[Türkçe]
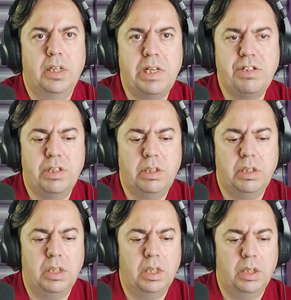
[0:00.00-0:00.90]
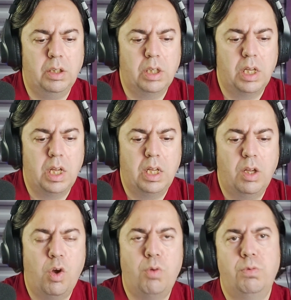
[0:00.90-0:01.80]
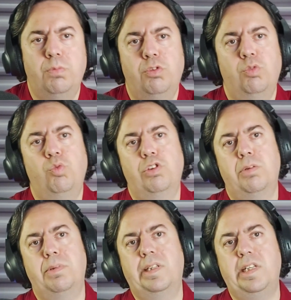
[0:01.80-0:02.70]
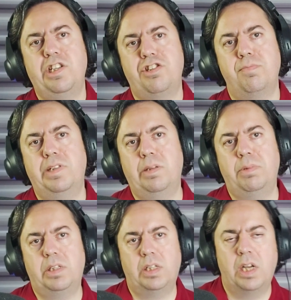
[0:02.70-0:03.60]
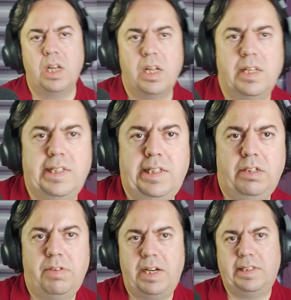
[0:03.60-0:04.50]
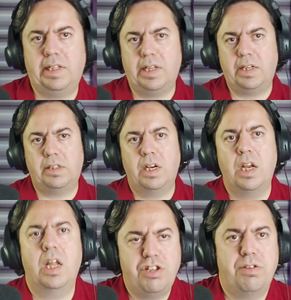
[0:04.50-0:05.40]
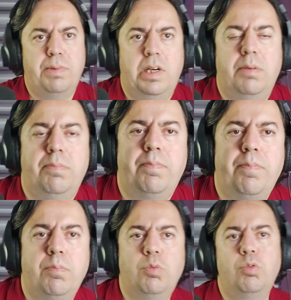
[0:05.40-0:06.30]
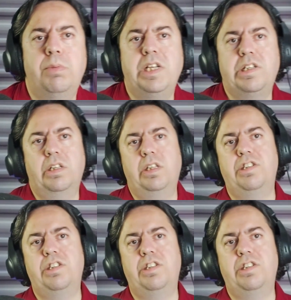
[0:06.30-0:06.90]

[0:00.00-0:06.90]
5 yıl ömrümüzün uzaması için bize bir sır verseler acaba bu 5 yıl